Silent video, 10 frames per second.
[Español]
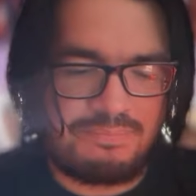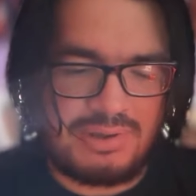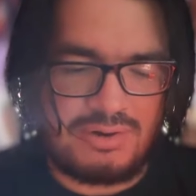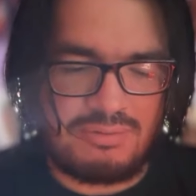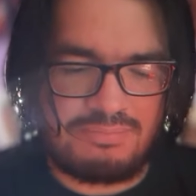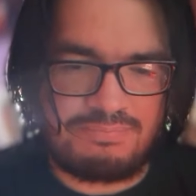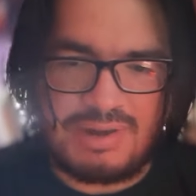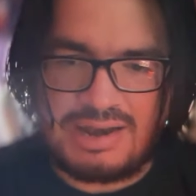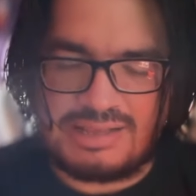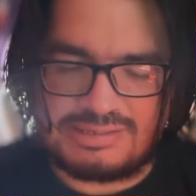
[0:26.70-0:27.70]
pero
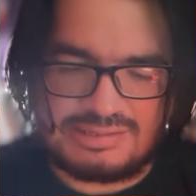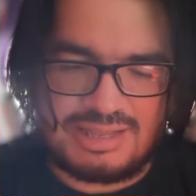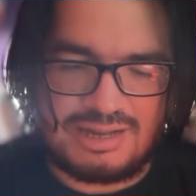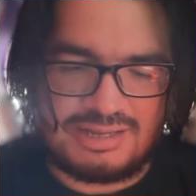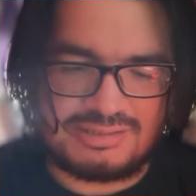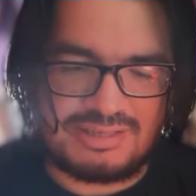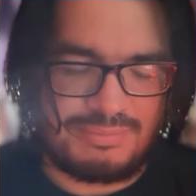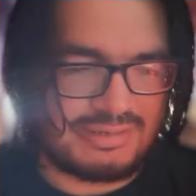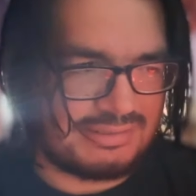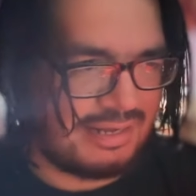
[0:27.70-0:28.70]
pareciera que se
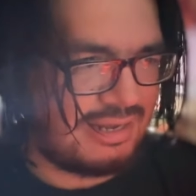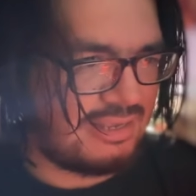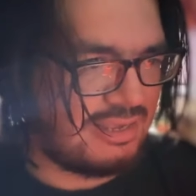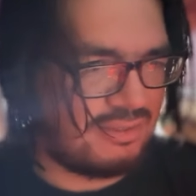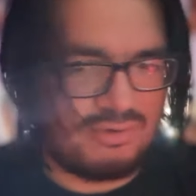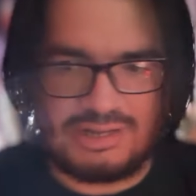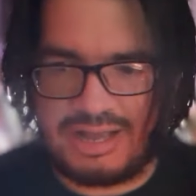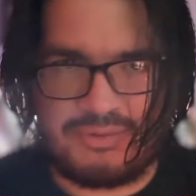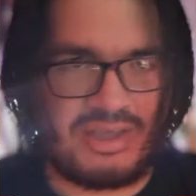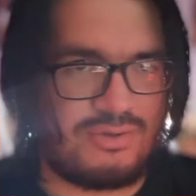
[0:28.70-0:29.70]
me está cayendo el
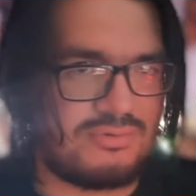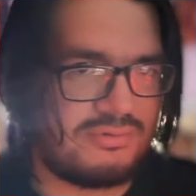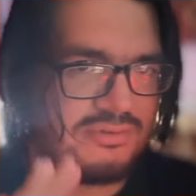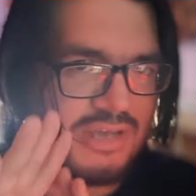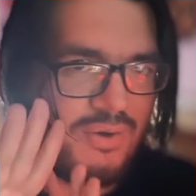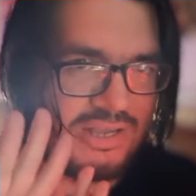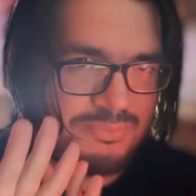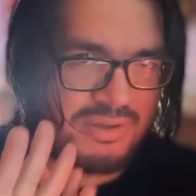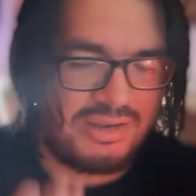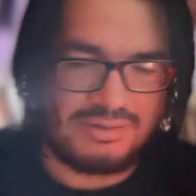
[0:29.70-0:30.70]
cabello. Ya va,
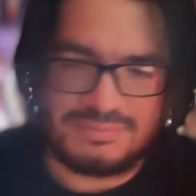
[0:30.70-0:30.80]
esperen.